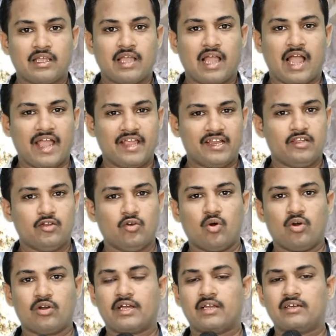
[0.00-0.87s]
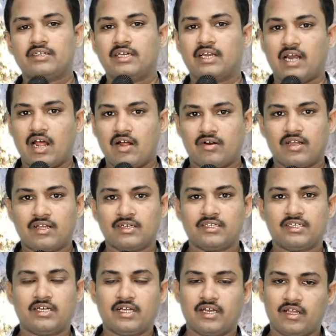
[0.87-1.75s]
ఆయన ఈ లోకానికి
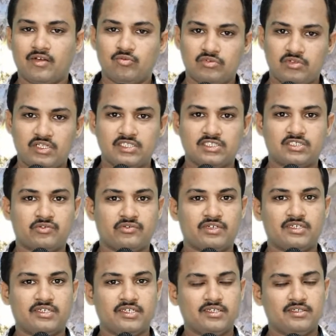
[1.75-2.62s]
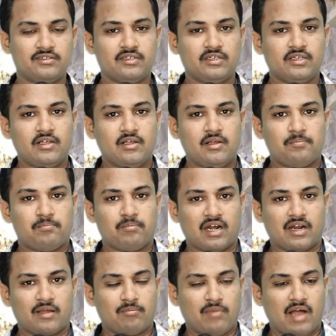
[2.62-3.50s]
రావడానికి గల ఉద్దేశం ఏంటి
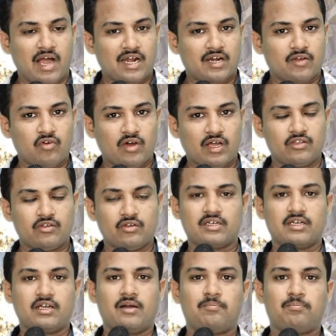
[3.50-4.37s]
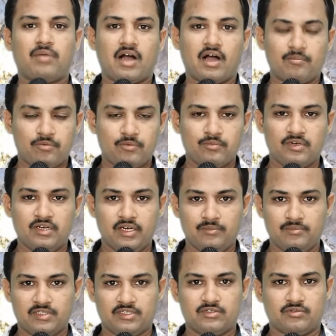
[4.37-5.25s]
మన మానవాళి యొక్క పాపముల
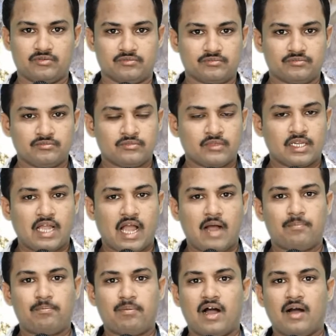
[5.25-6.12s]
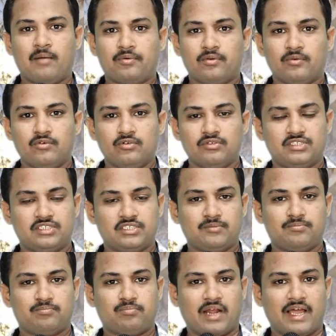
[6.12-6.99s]
నిమిత్తం ఆ పాపముల నుంచి
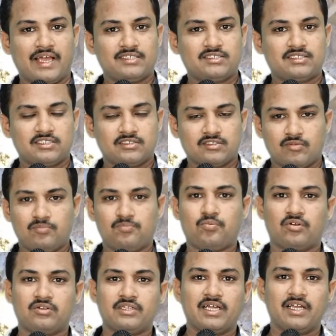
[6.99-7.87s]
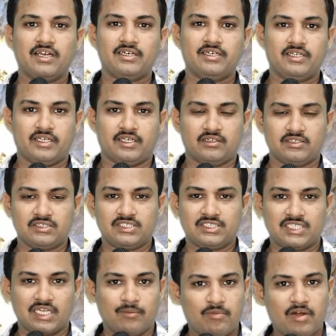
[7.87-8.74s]
ప్రాయశ్చిత్తం పొందాలంటే
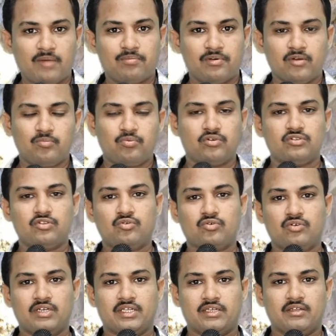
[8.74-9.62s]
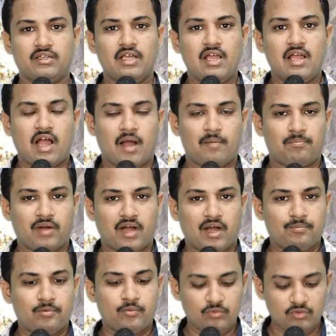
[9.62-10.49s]
క్షమాపణ పొందుకుని ఆ
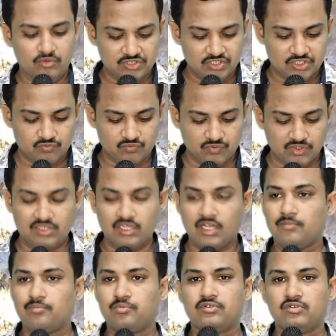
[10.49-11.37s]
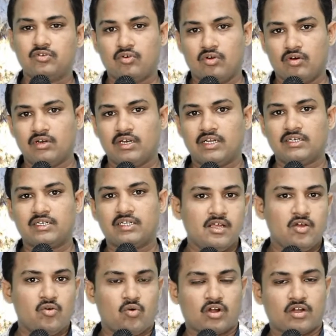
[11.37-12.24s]
పాపముల నుంచి విడుదల పొందుకోవాలంటే
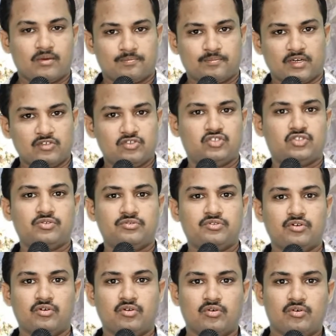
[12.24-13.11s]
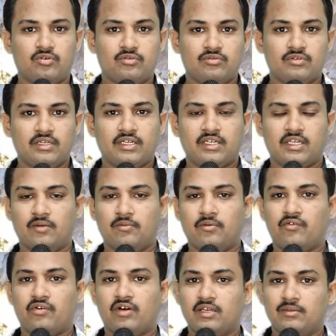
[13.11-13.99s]
ఒక పరిశుద్ధుడు
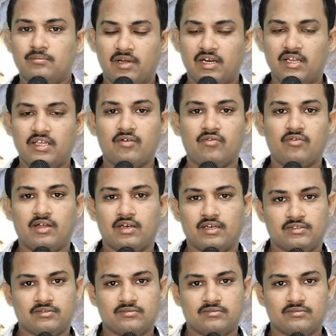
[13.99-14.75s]
ఏమవ్వాలి బలి అవ్వాలి